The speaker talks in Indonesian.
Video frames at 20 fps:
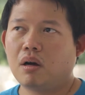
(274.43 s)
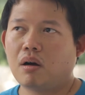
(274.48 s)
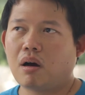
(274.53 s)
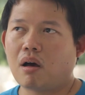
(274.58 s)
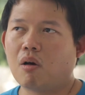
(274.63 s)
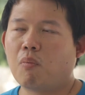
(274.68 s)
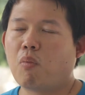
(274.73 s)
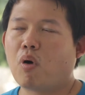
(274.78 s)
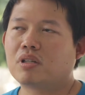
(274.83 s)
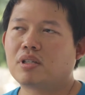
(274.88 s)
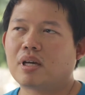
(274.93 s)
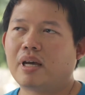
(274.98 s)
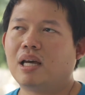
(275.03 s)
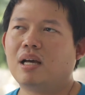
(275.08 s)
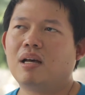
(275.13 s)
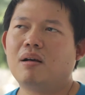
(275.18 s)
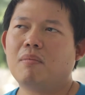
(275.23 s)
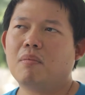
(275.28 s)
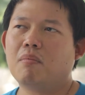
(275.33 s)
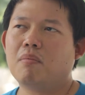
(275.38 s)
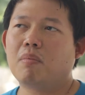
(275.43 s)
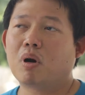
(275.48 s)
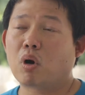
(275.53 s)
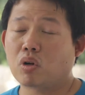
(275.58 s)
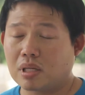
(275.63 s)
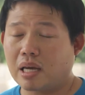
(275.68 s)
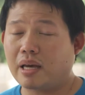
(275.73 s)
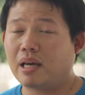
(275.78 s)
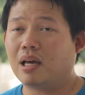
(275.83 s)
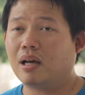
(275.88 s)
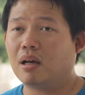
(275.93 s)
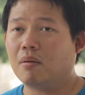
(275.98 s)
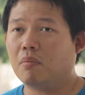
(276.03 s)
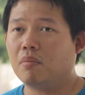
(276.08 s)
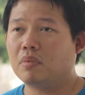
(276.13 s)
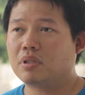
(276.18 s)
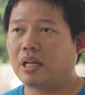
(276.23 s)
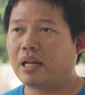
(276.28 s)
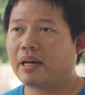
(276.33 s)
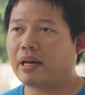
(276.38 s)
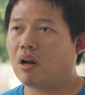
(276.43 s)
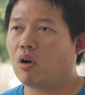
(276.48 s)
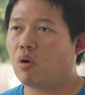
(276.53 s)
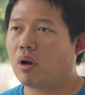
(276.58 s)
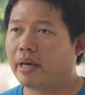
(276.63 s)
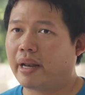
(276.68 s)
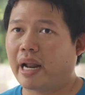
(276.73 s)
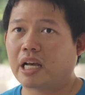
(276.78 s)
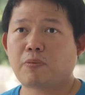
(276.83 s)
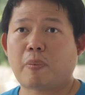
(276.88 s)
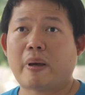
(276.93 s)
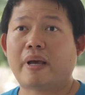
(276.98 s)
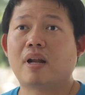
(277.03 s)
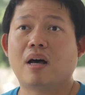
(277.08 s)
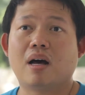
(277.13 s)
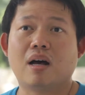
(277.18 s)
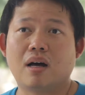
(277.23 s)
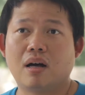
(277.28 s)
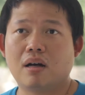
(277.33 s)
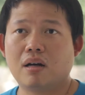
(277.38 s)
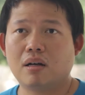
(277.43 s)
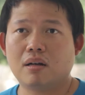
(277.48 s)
kalau buat saya menurut saya misalnya kalau lagi naik sepeda